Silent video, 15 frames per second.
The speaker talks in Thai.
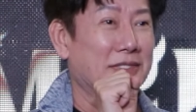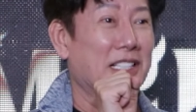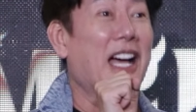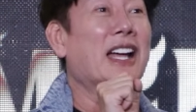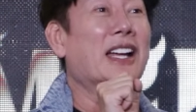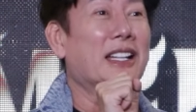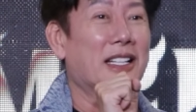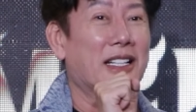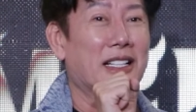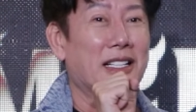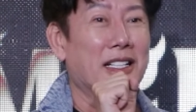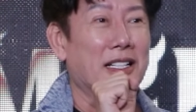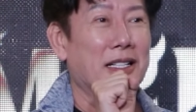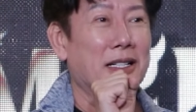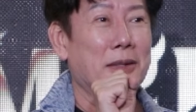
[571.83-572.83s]
นะ
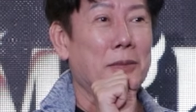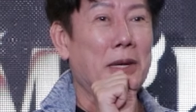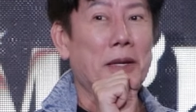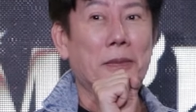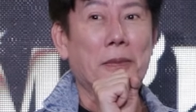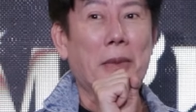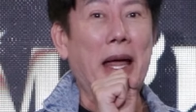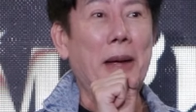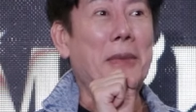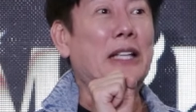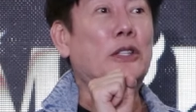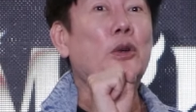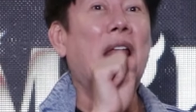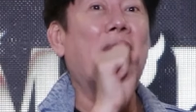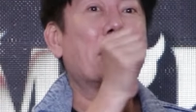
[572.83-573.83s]
เหมือนมามา
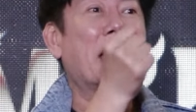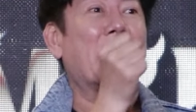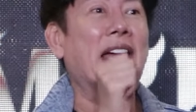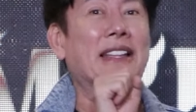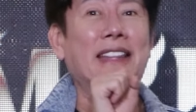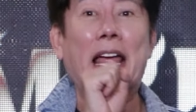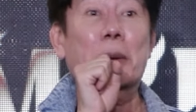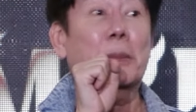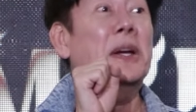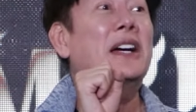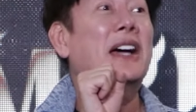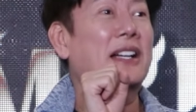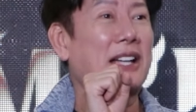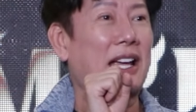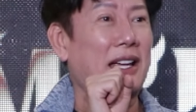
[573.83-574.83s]
ธุระมางานแต่งเพื่
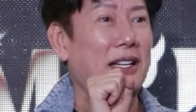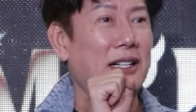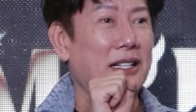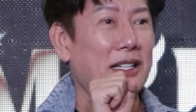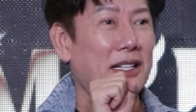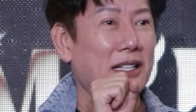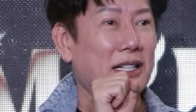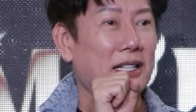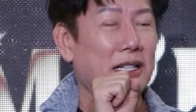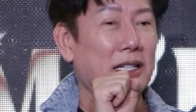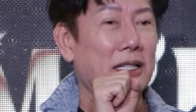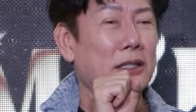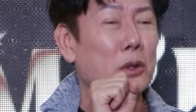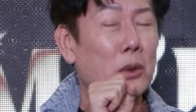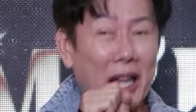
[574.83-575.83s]
อนอ่ะ
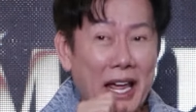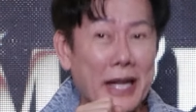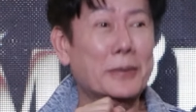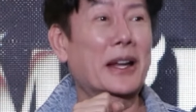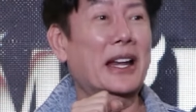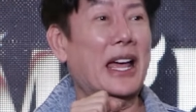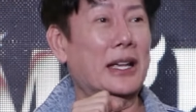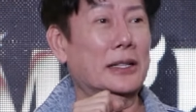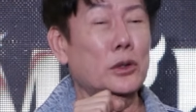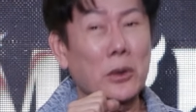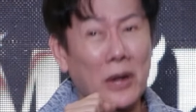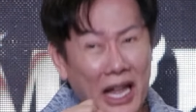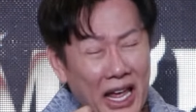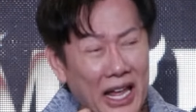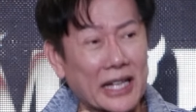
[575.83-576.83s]
ทุเรศไหมล่ะทุ
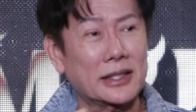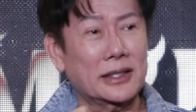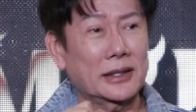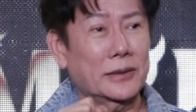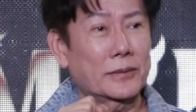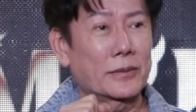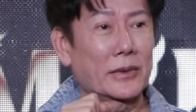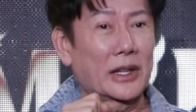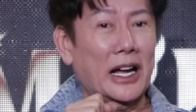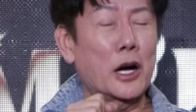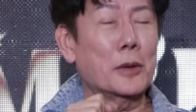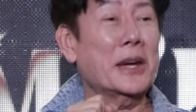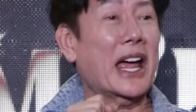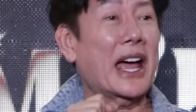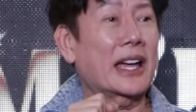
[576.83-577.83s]
เรศเขา
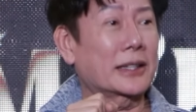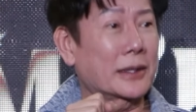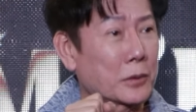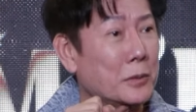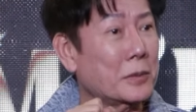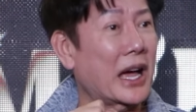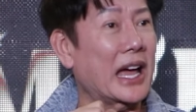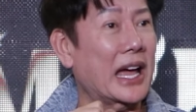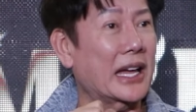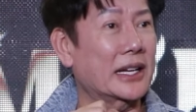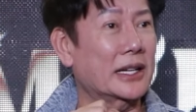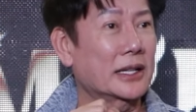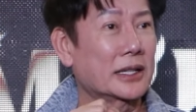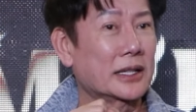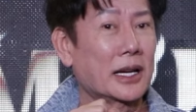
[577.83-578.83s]
ไม่อายแต่ผมอาย
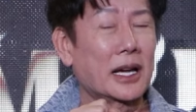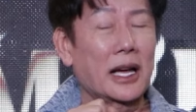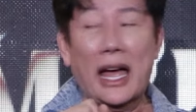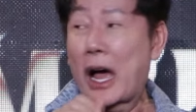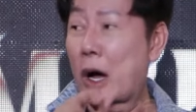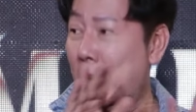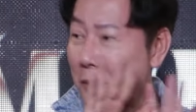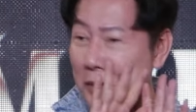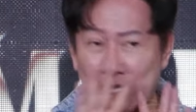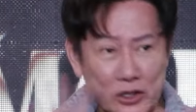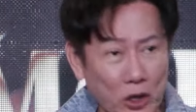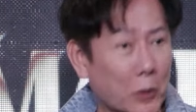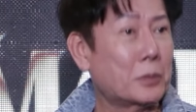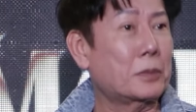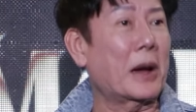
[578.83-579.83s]
เอาให้มัน
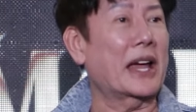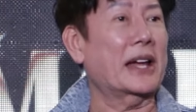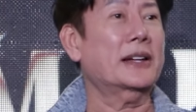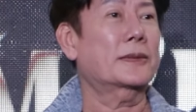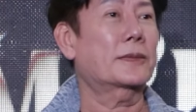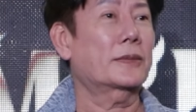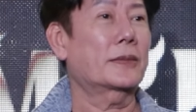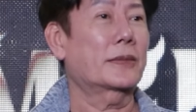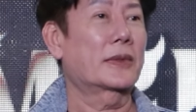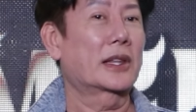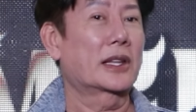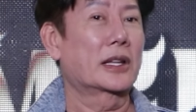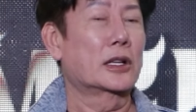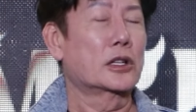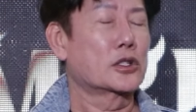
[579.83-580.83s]
จบไป
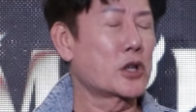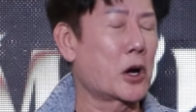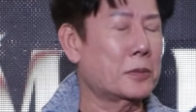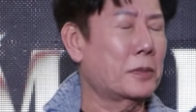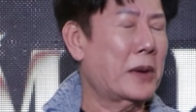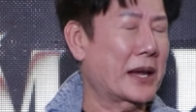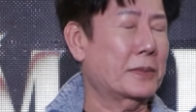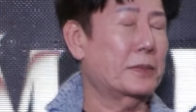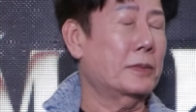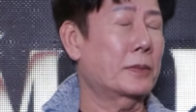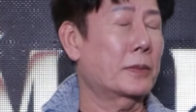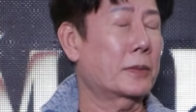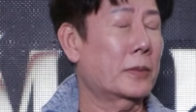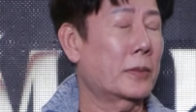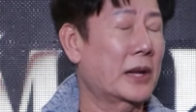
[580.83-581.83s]
จบไป
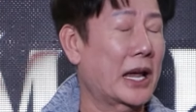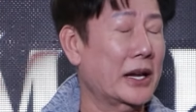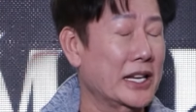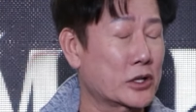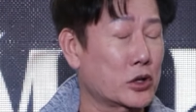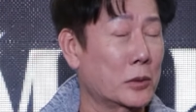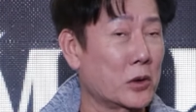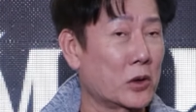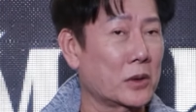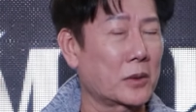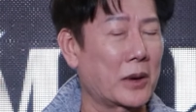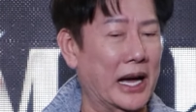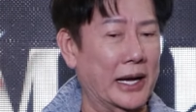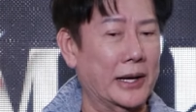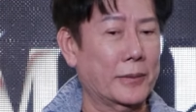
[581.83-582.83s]
แล้วอีกชั่วโมงก
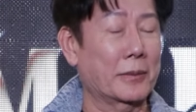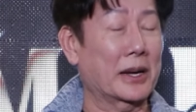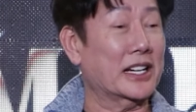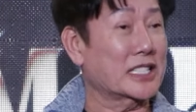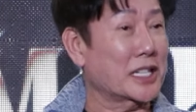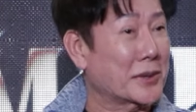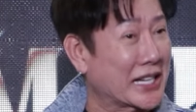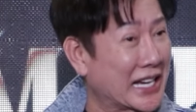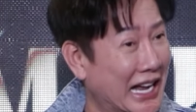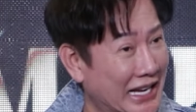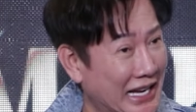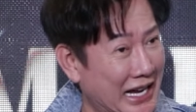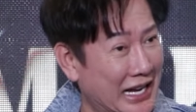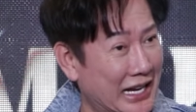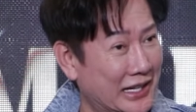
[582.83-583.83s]
ว่ามันก็จะเป็นการ
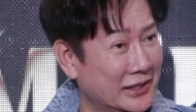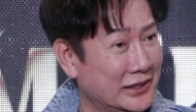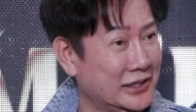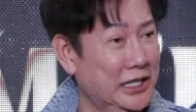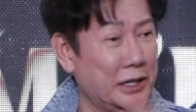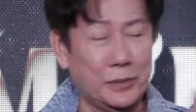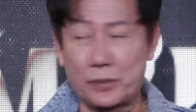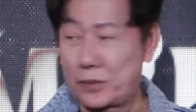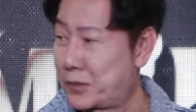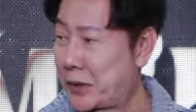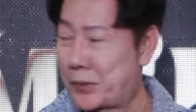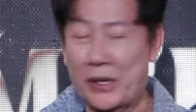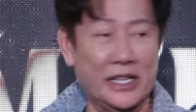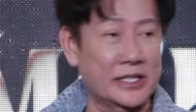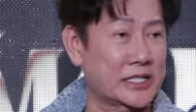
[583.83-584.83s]
ล่าที่
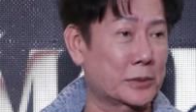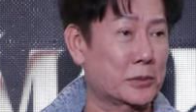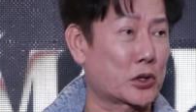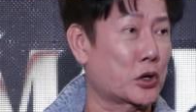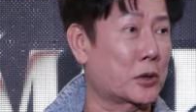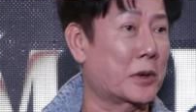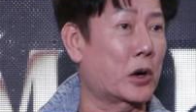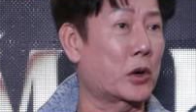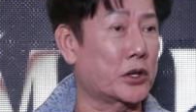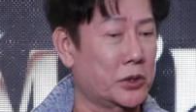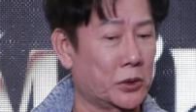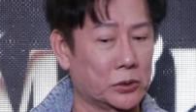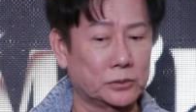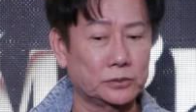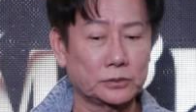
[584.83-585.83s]
พี่ๆสื่อมวลชนบางคนอ
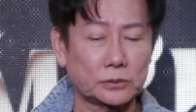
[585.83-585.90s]
ยู่